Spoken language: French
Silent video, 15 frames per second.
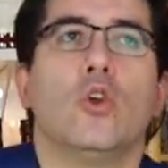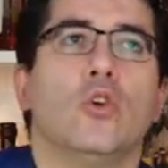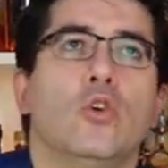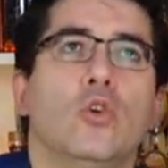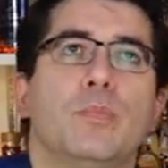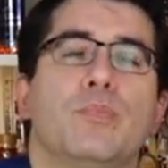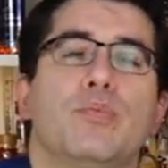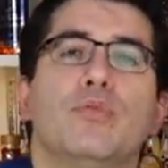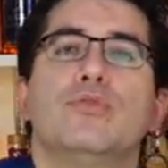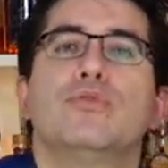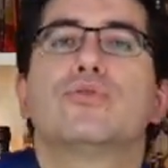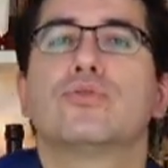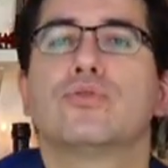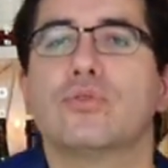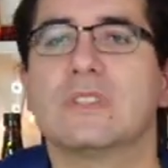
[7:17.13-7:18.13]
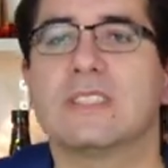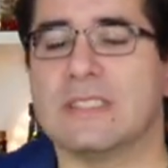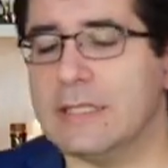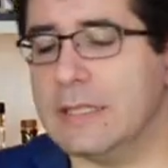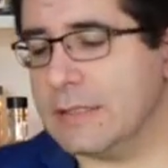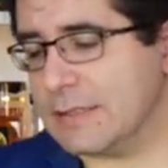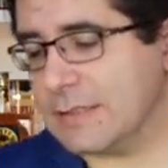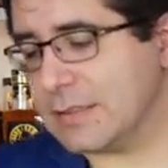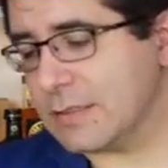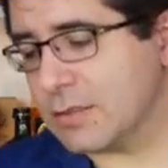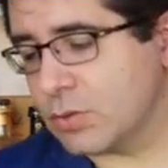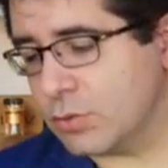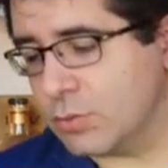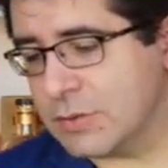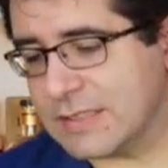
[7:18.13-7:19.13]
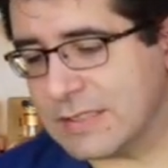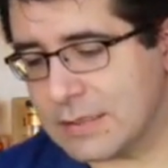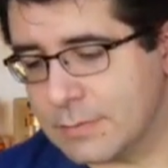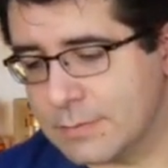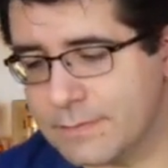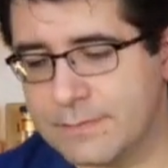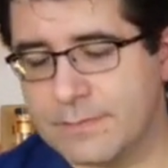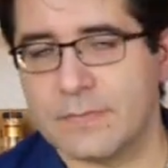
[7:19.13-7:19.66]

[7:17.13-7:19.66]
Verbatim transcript: le plus utile, c'est celui-ci.